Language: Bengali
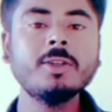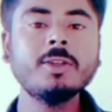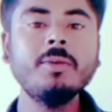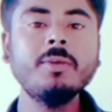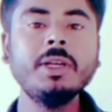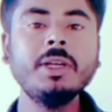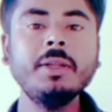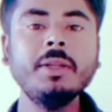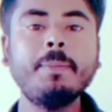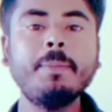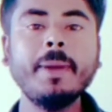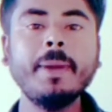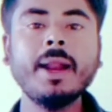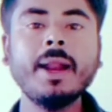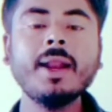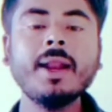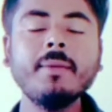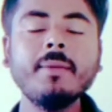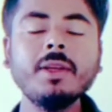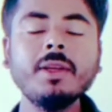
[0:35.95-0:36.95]
ছবিটি
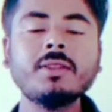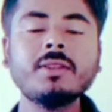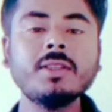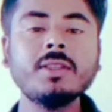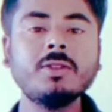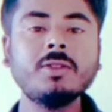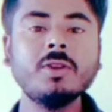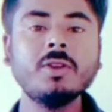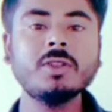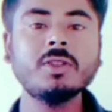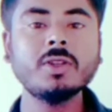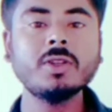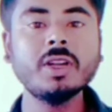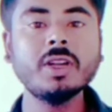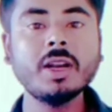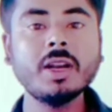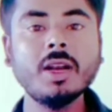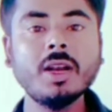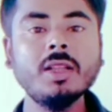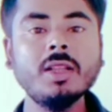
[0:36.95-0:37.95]
প্যান্ডামিক
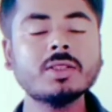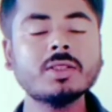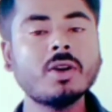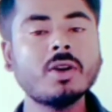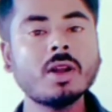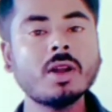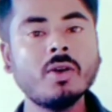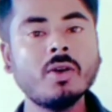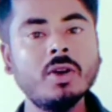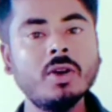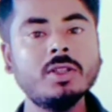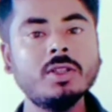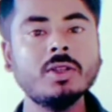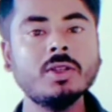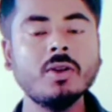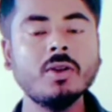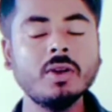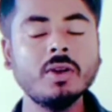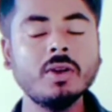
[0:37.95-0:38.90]
সিচুয়েশনে রিলিজ করা হয়েছিল